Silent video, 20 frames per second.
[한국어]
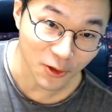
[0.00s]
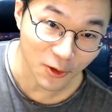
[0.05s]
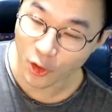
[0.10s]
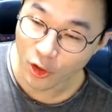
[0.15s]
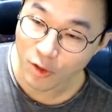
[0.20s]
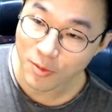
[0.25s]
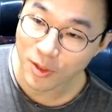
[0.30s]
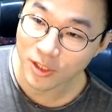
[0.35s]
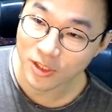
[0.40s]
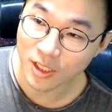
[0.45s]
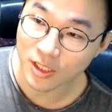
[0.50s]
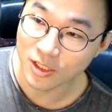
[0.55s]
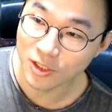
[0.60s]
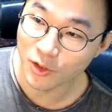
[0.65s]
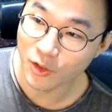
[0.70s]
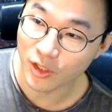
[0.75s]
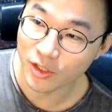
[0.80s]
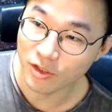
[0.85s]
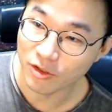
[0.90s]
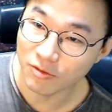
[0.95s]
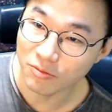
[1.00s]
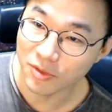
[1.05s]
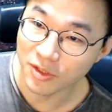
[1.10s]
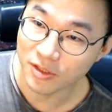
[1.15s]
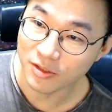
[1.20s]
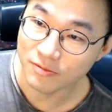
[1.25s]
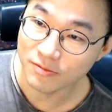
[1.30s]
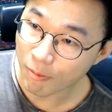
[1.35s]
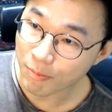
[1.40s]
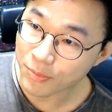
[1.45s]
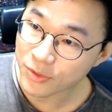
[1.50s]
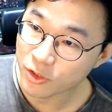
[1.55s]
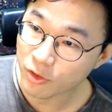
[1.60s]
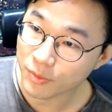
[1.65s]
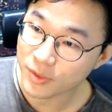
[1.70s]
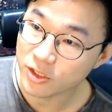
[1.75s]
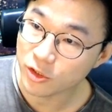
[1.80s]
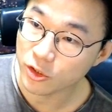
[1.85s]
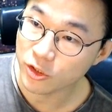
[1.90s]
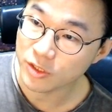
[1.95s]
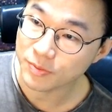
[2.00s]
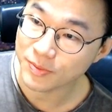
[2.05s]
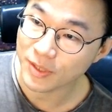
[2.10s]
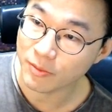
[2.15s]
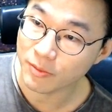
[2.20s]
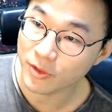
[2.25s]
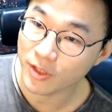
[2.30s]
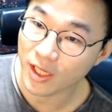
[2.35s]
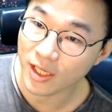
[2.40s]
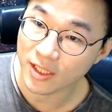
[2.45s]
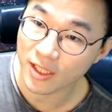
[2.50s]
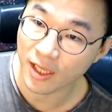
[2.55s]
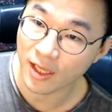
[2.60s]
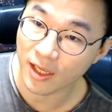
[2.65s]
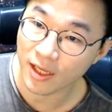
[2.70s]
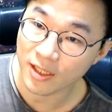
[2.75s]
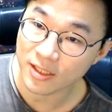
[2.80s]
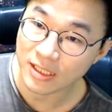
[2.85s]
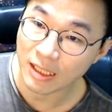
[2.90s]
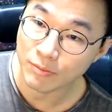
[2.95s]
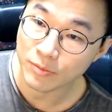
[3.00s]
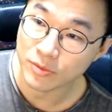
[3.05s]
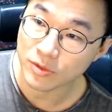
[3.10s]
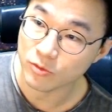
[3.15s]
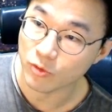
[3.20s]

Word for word: 열면 되는 거예요. 열면. 커피숍이 2013년 한 해에 3...